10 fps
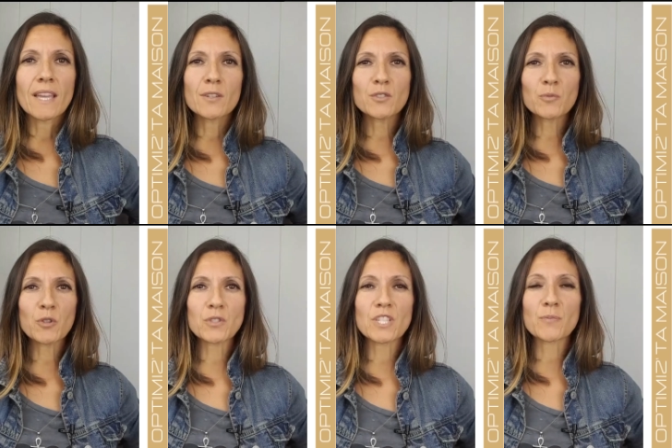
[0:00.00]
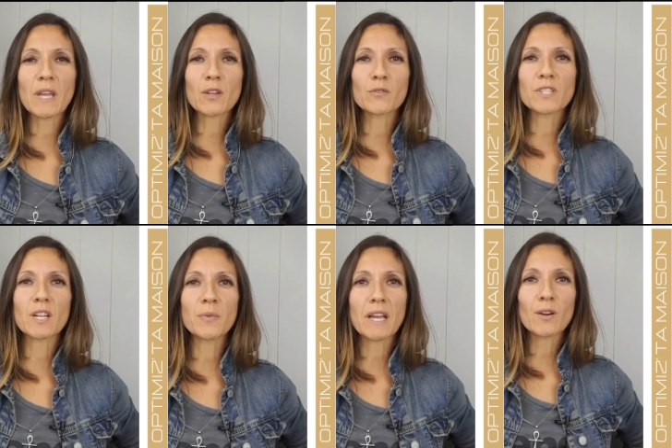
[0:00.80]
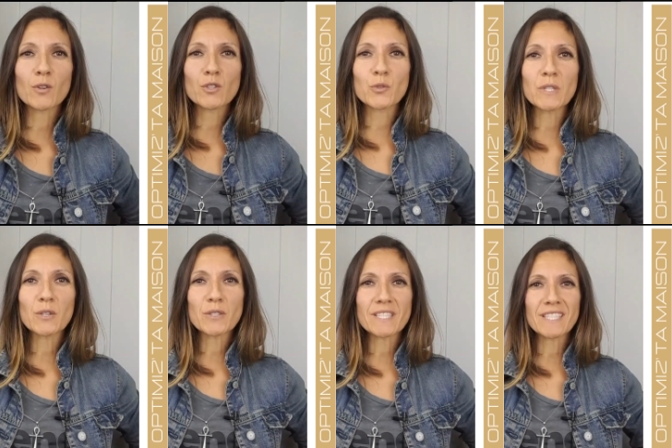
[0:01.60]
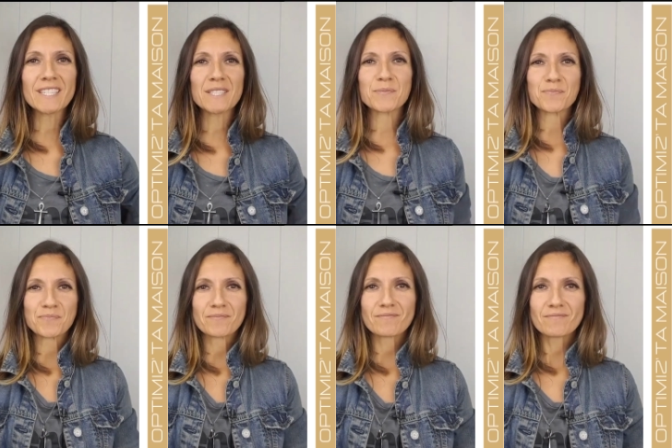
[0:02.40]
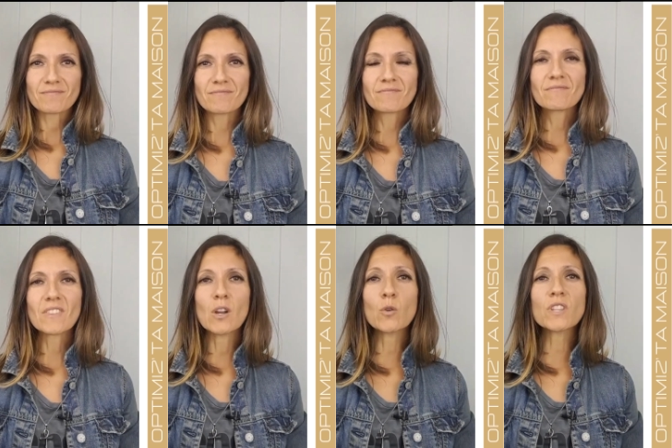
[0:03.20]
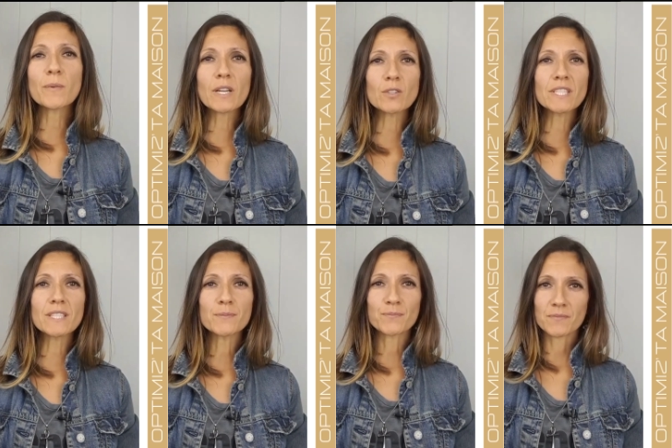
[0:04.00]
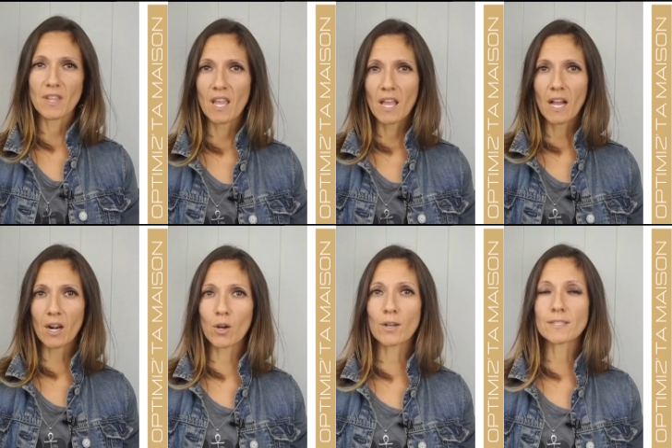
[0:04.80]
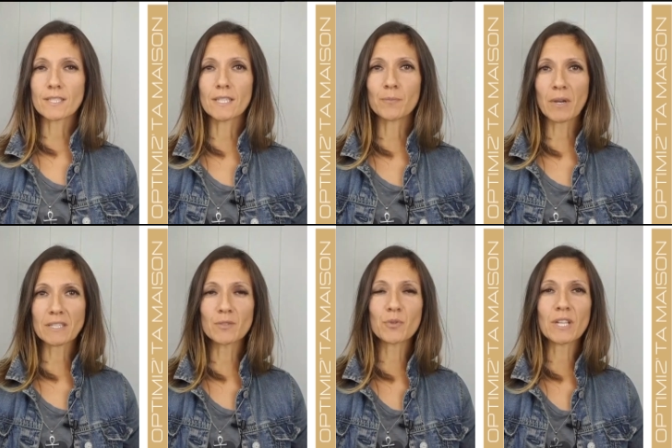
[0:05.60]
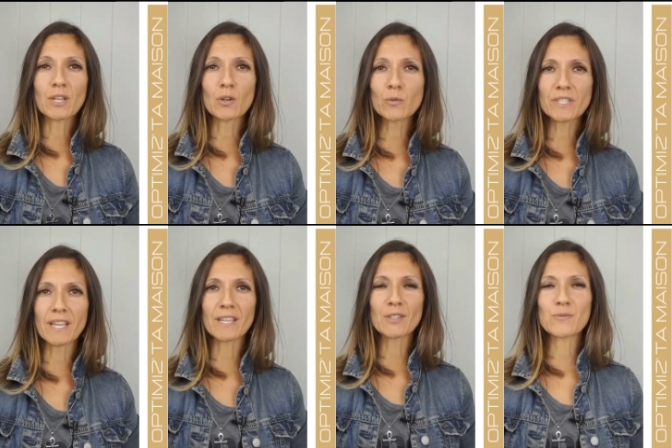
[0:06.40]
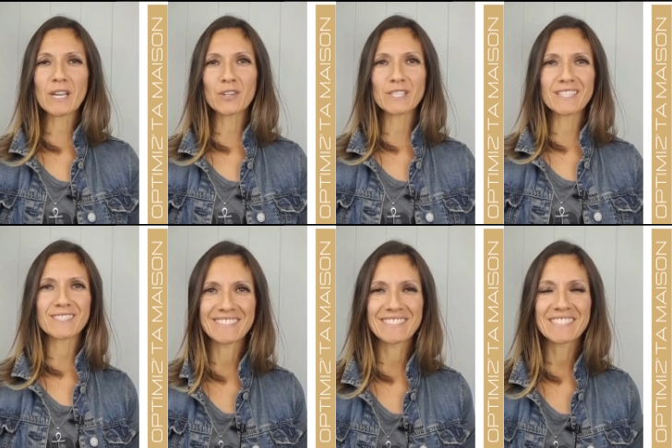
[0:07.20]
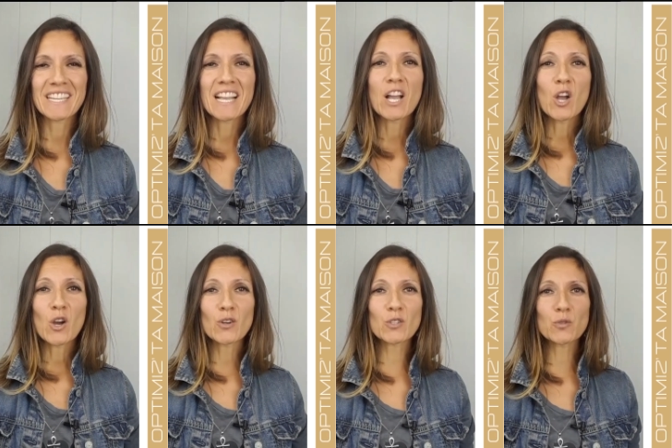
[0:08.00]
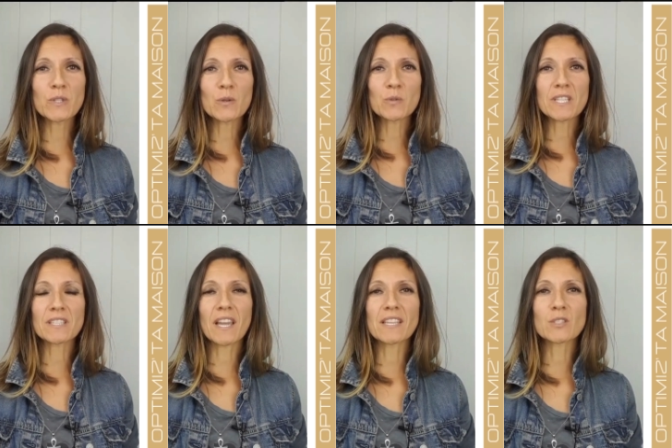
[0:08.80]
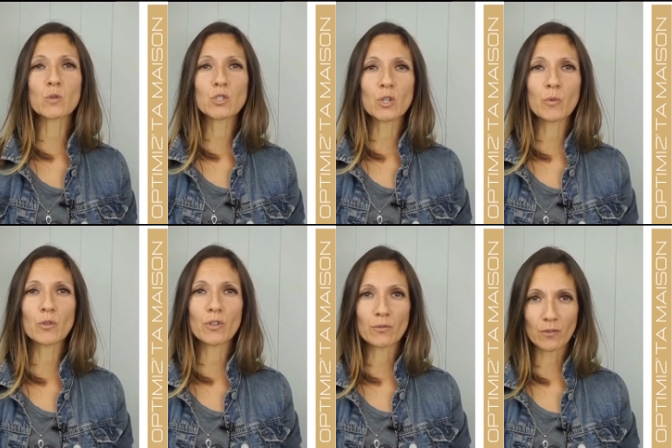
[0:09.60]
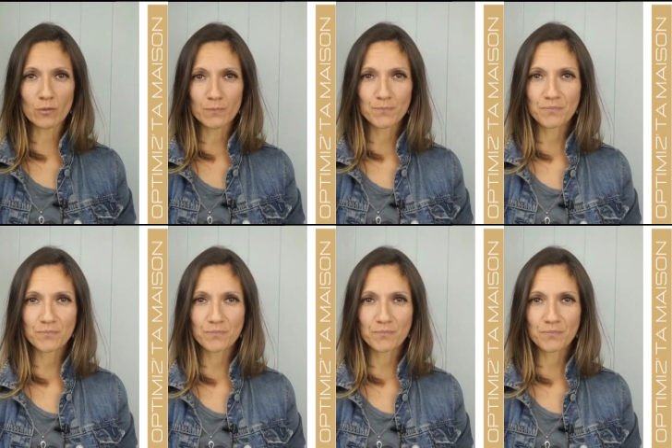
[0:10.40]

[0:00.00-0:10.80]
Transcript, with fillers: Hello tout le monde, j'espère que vous allez bien aujourd'hui aussi. On est mercredi. Alors c'est parti pour les conseils du mercredi. Aujourd'hui on s'intéresse aux chambres d'enfants.